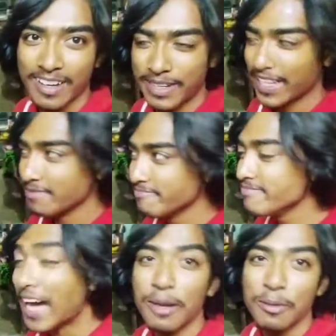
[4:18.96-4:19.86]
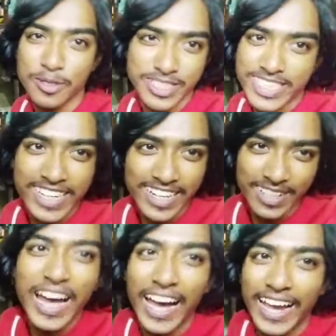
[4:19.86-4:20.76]
মানে হাই বলছে টাটা না
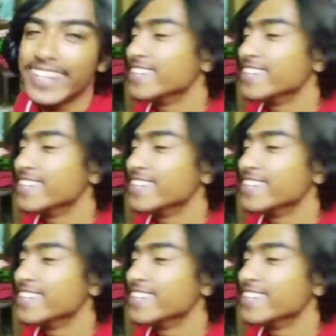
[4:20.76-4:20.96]
ওটা হাই